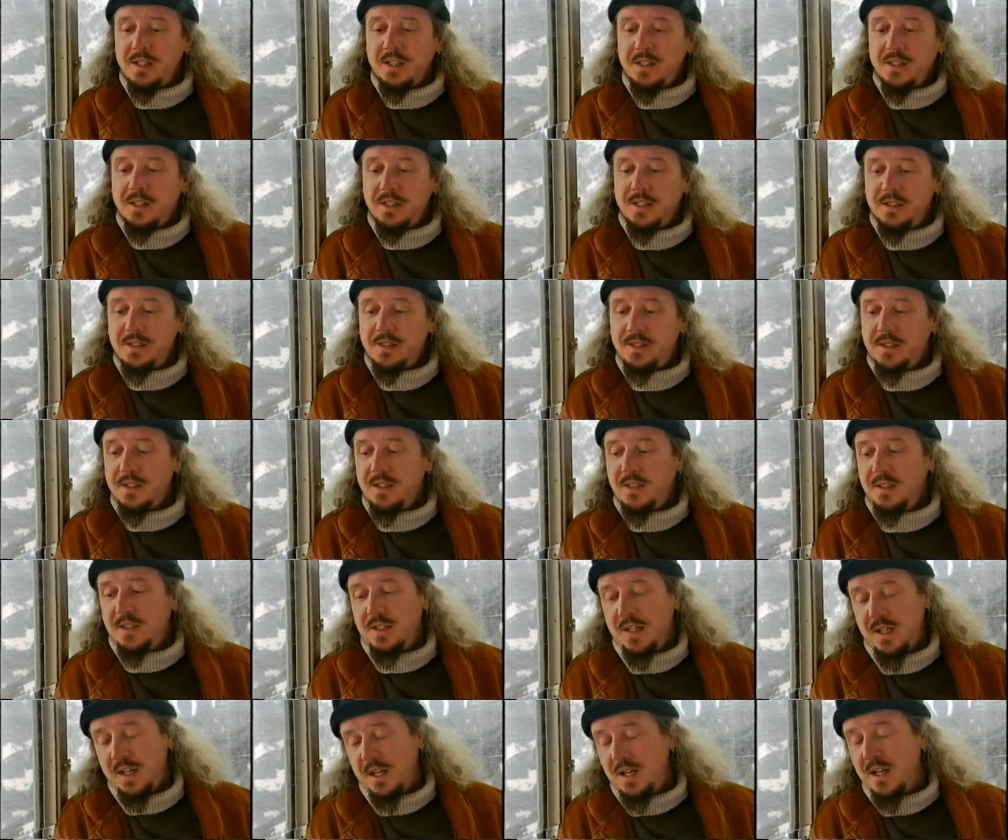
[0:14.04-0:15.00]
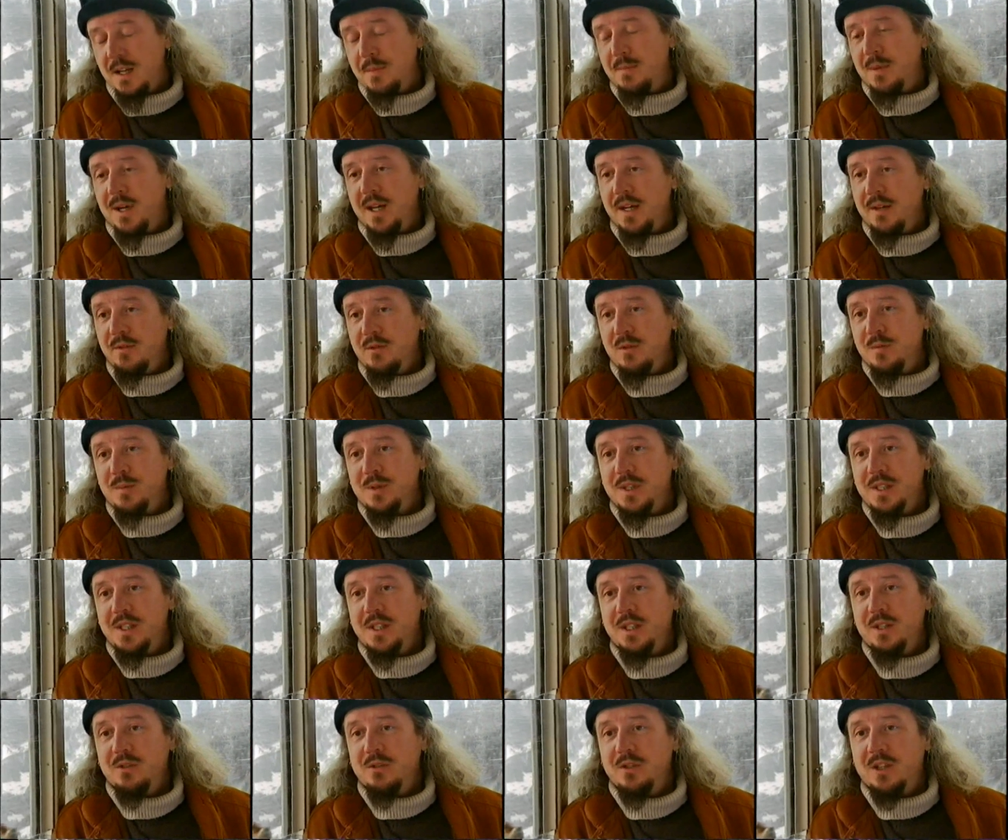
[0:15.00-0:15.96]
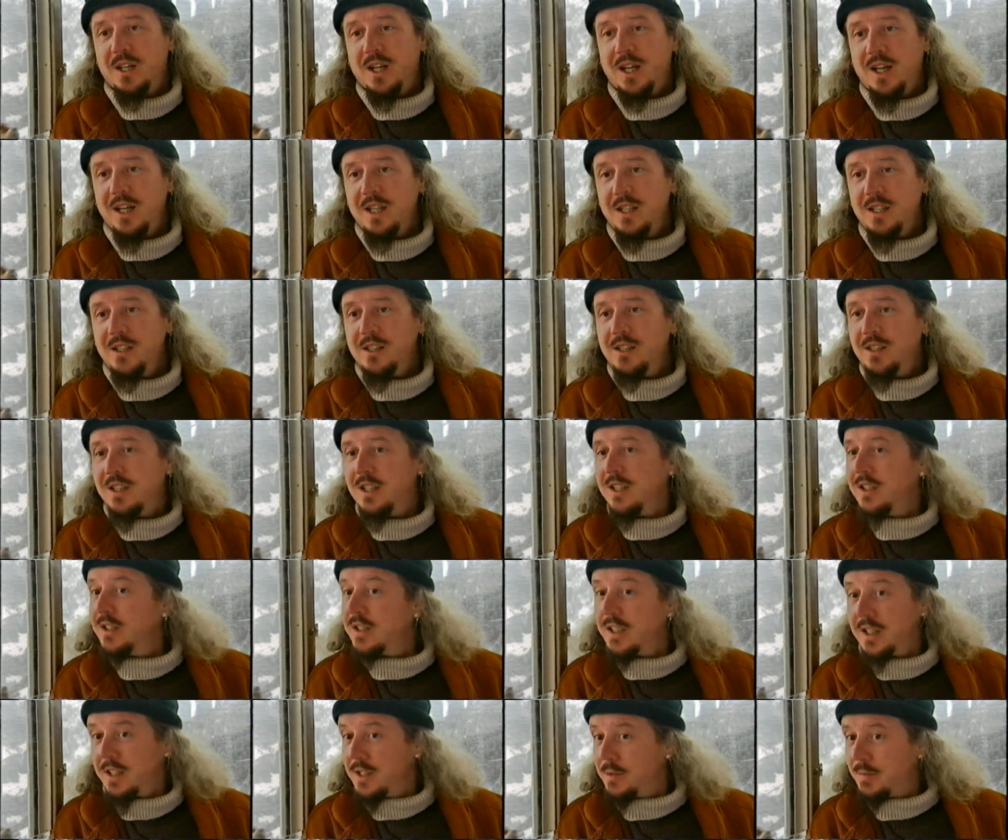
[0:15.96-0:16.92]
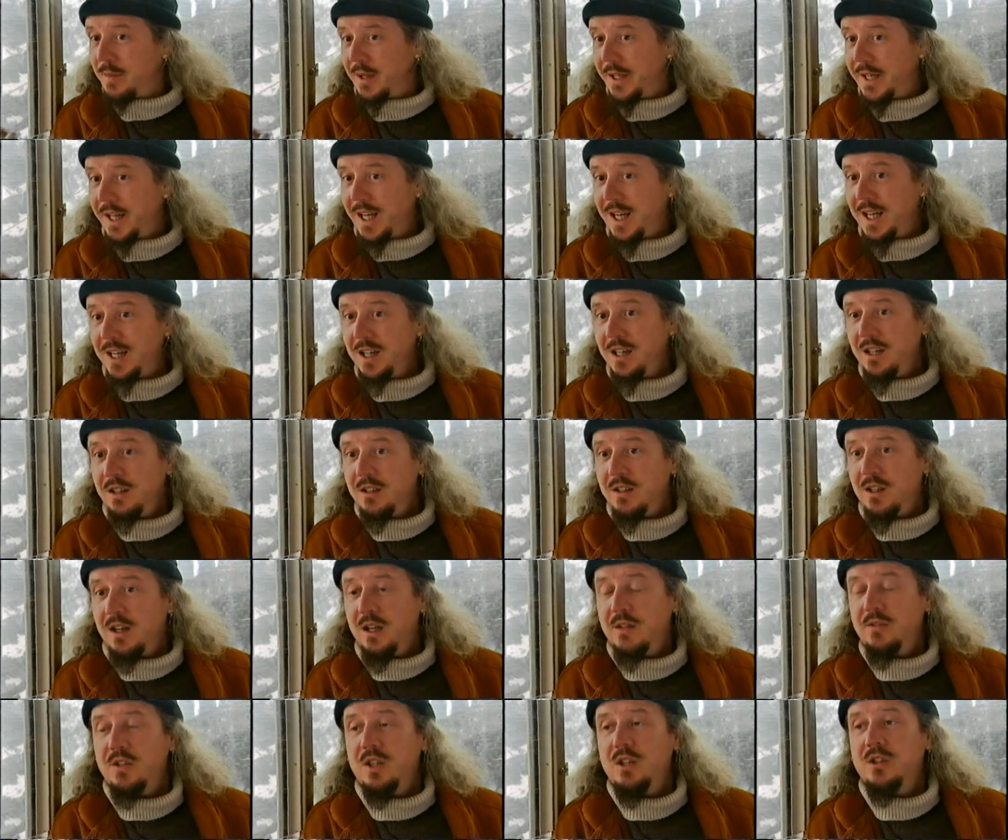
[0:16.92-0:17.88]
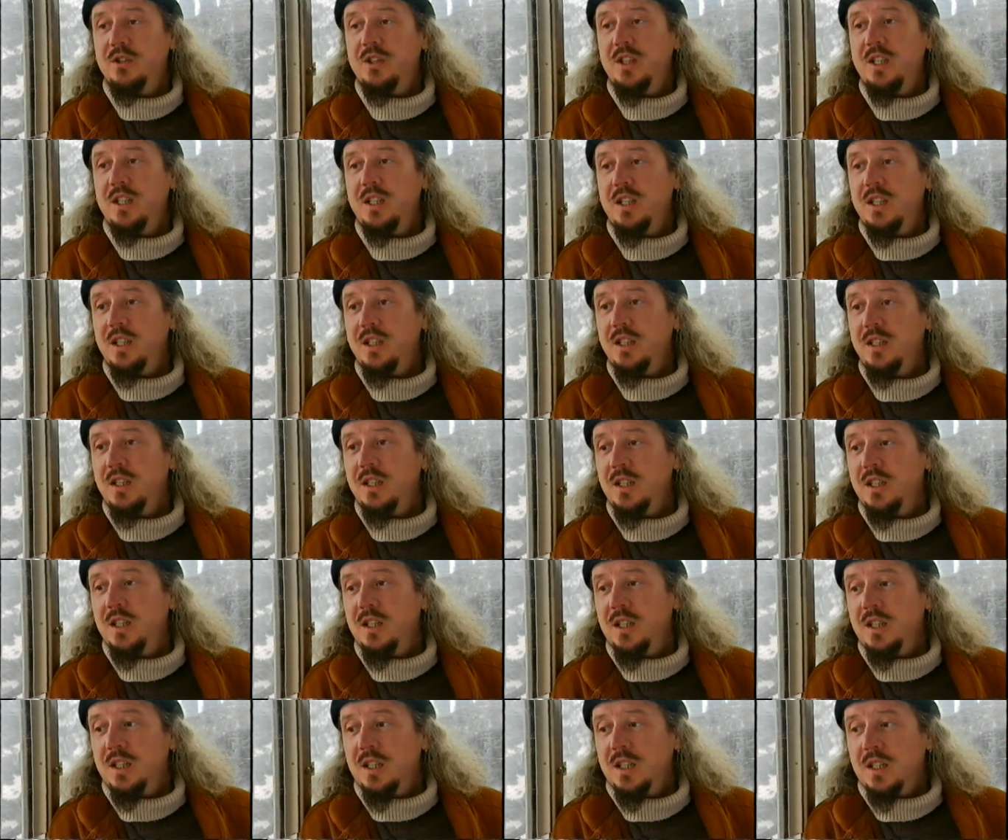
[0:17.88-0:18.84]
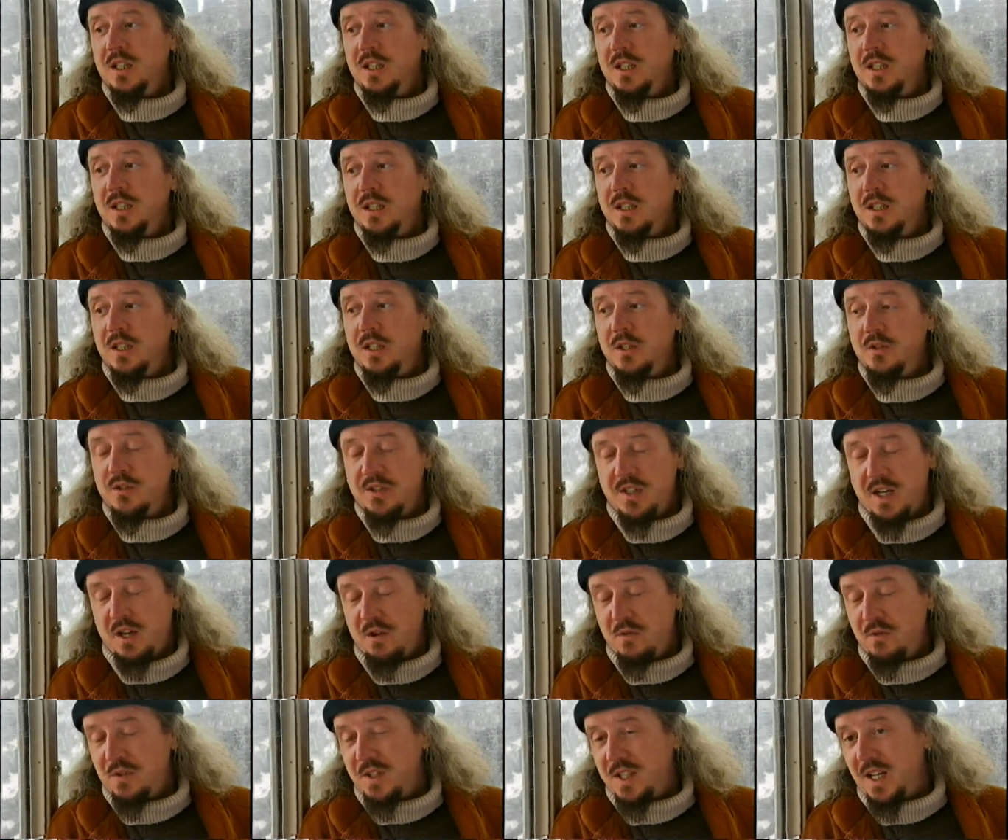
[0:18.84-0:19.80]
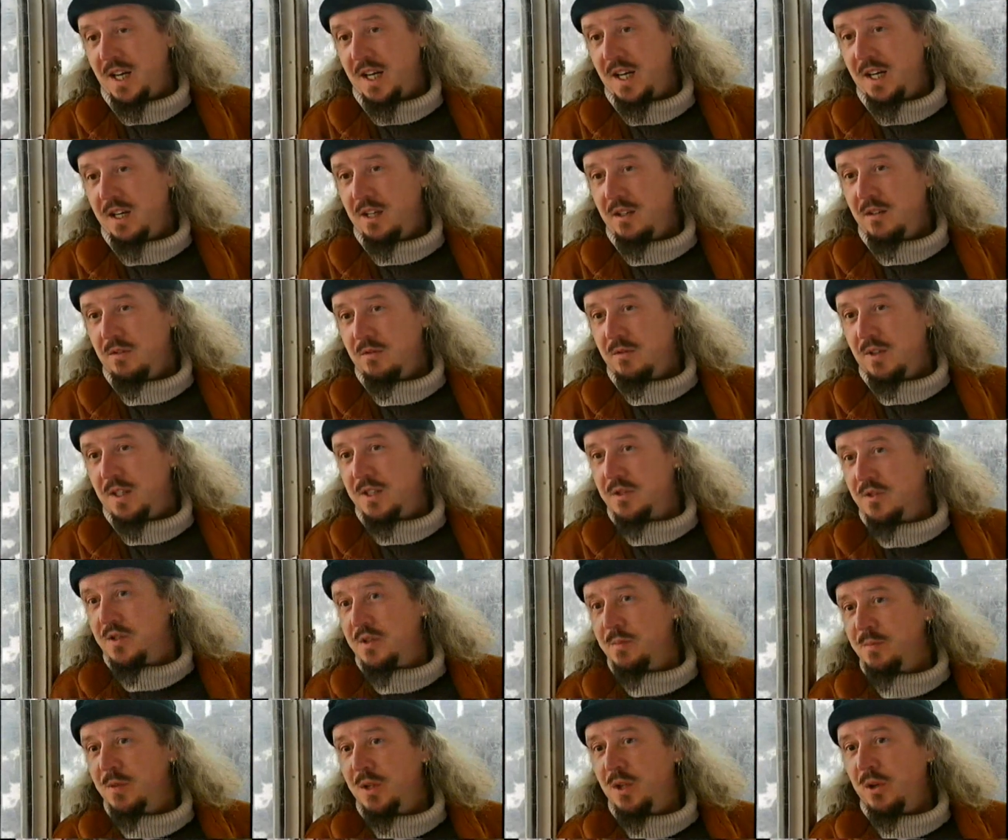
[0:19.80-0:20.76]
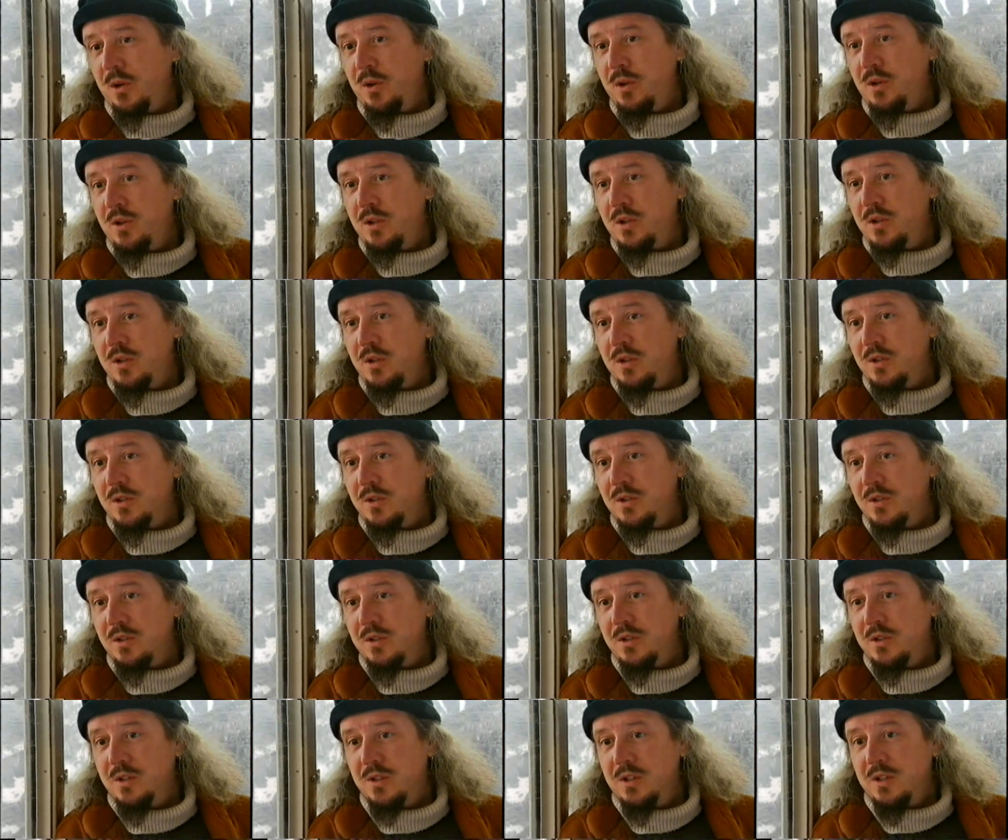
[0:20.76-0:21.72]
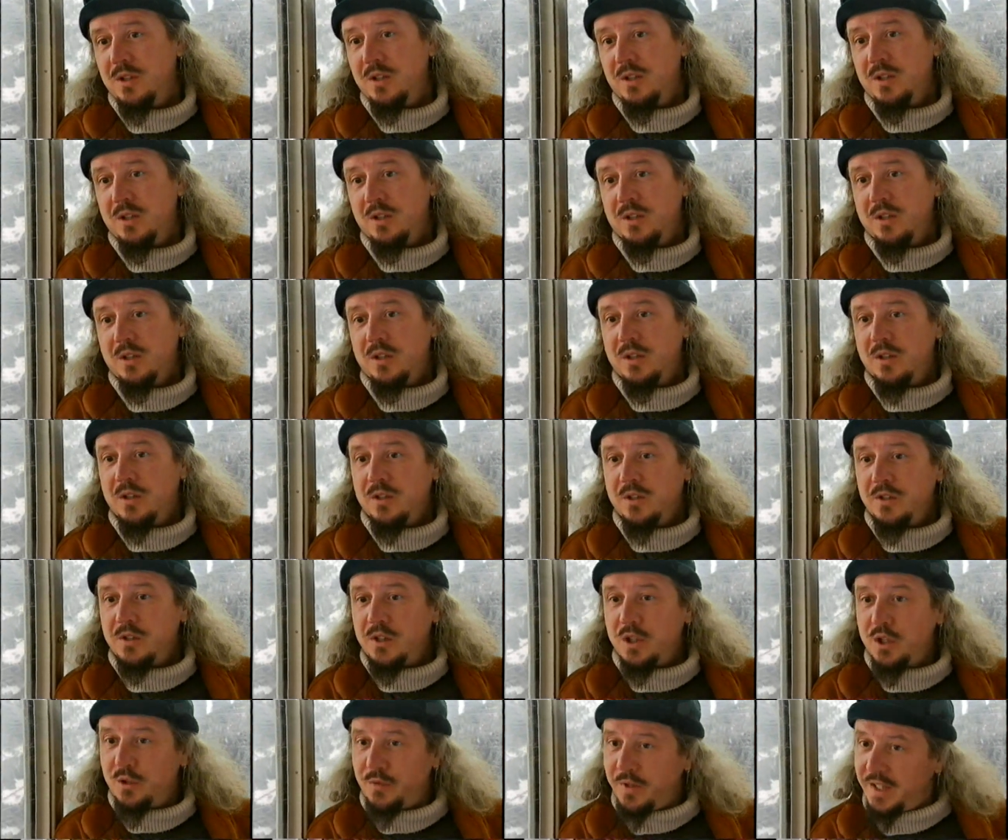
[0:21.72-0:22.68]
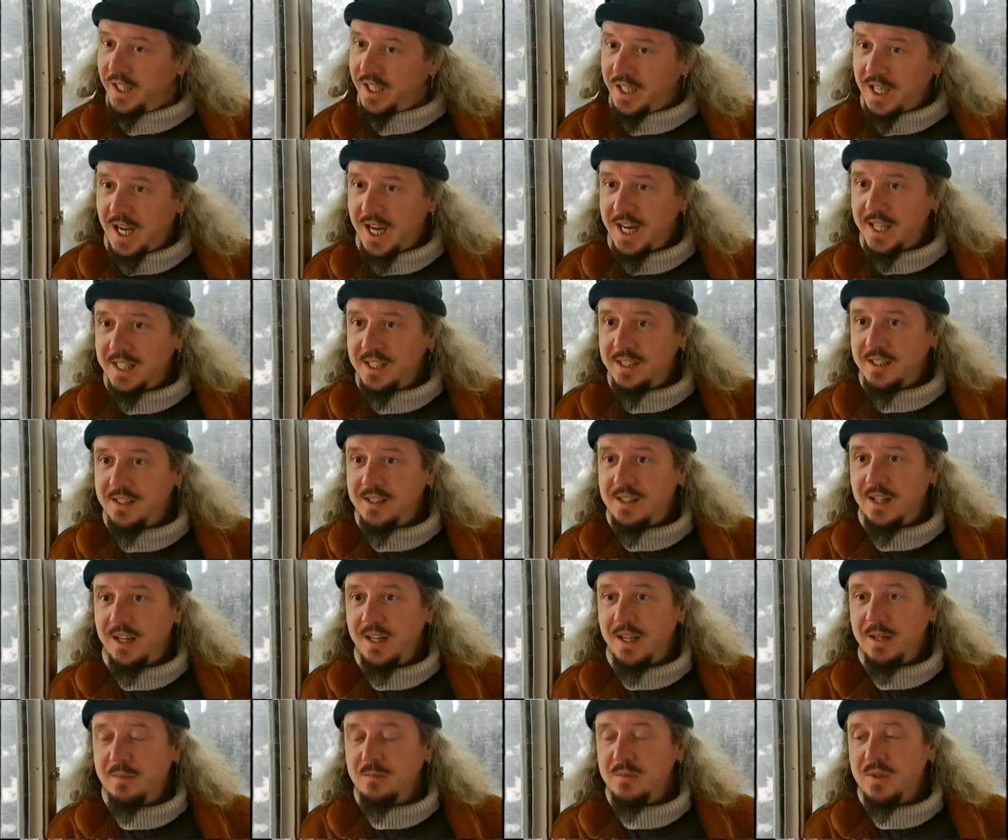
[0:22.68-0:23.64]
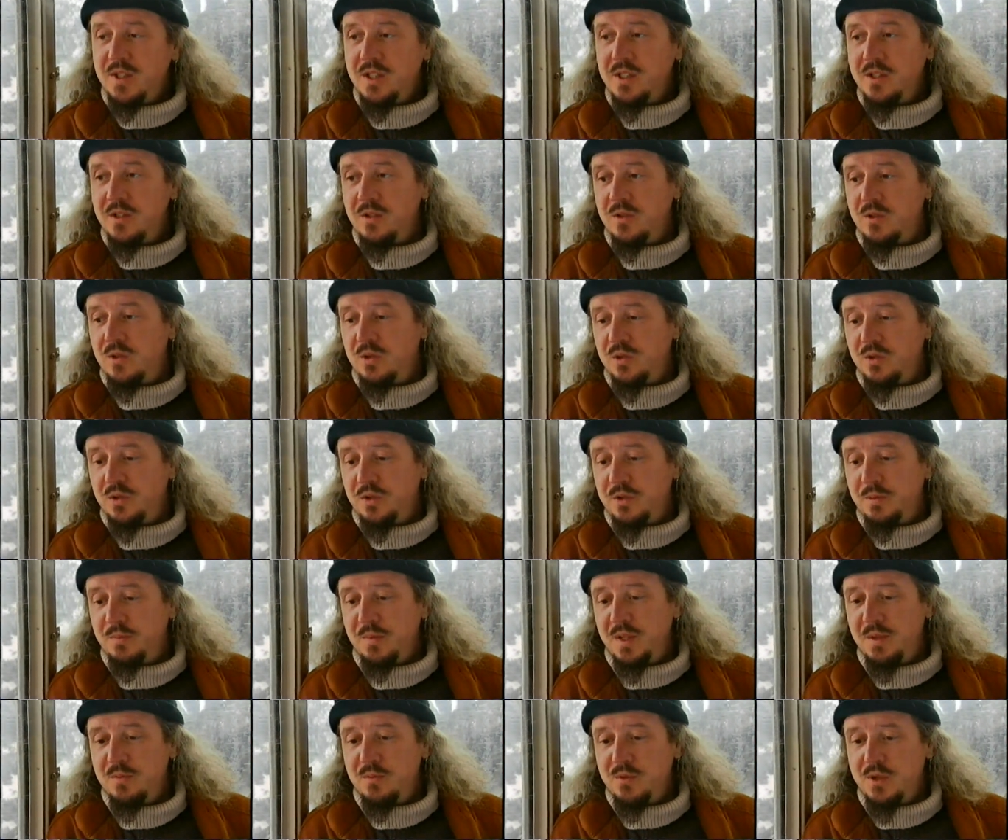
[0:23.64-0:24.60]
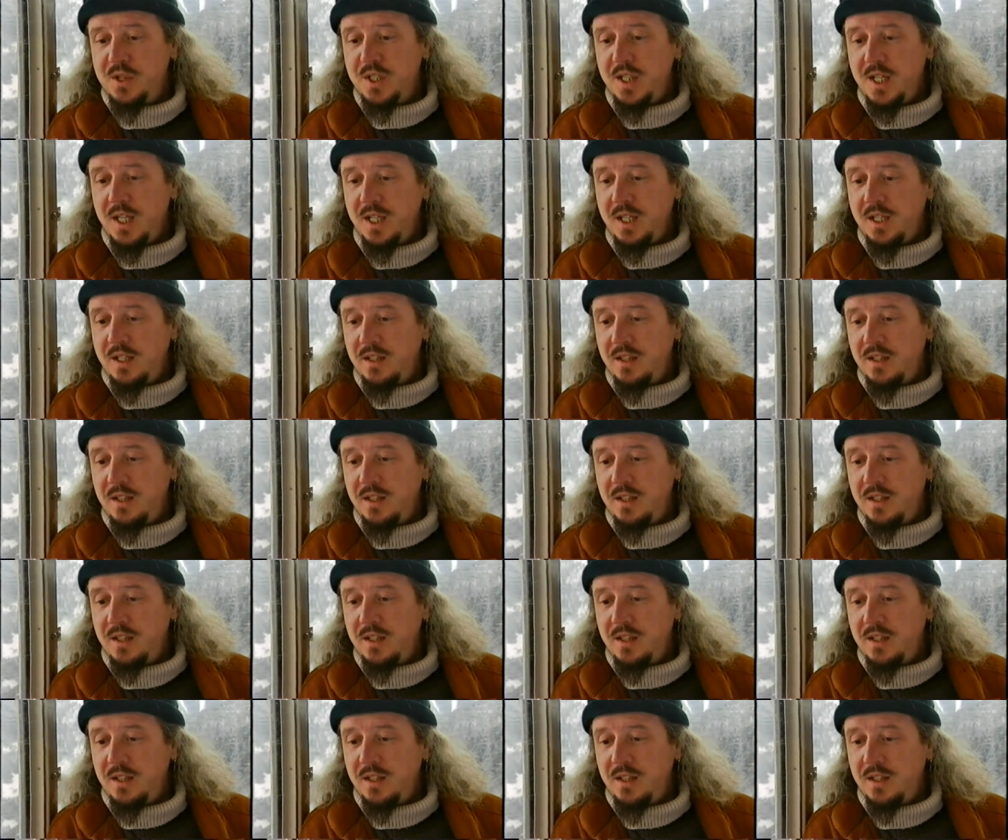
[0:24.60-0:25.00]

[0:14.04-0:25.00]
Es sind Dinge dabei, wo man sich unterhalten kann, ganz banal, aber auch Dinge, die uns aufzeigen, was uns bedrückt, die Schwierigkeiten des Lebens und mit Musik